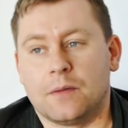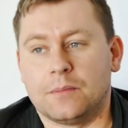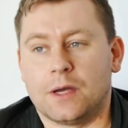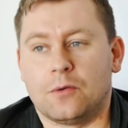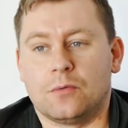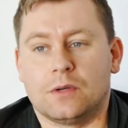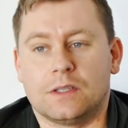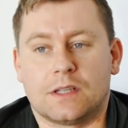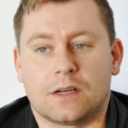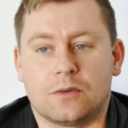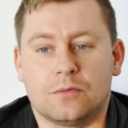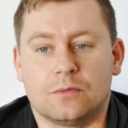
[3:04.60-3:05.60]
miał e,
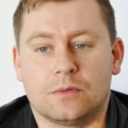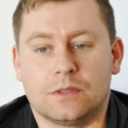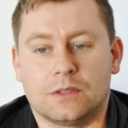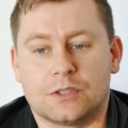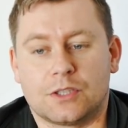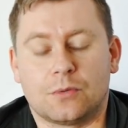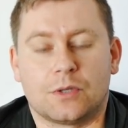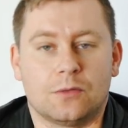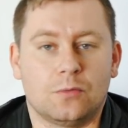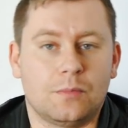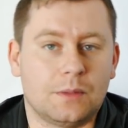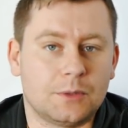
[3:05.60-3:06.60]
taką e, kształt
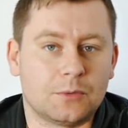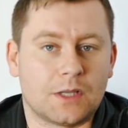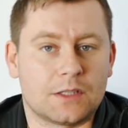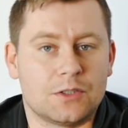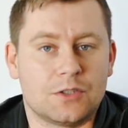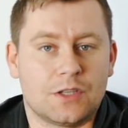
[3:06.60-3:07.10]
kadłuba, miał taki,